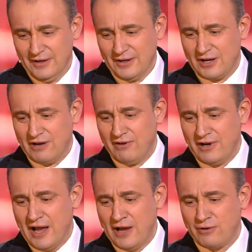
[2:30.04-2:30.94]

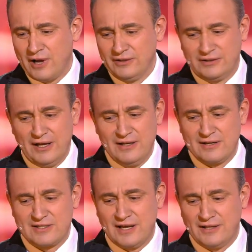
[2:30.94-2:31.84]
ковыряю контейнер,
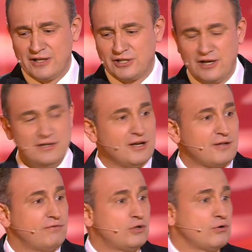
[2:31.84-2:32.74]
заначки нет.
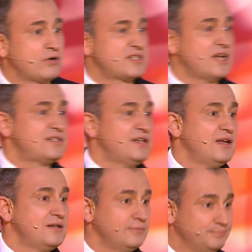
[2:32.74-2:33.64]
Вдруг соседи